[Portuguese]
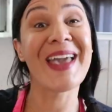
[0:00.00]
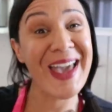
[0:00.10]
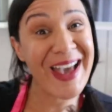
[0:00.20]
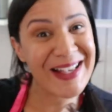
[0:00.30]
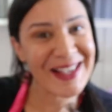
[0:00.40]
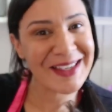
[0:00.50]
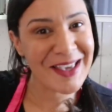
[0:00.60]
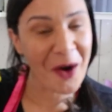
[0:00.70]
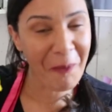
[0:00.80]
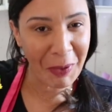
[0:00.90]
Esse
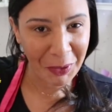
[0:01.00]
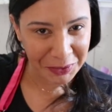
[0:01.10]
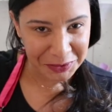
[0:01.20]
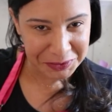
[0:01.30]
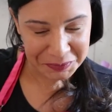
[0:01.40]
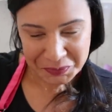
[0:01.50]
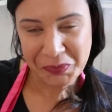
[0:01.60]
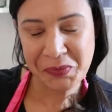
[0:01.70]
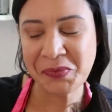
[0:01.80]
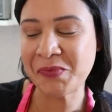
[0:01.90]
aqui é o bolo.
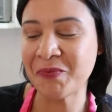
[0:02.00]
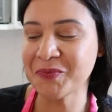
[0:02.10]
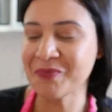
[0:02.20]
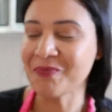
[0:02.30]
É.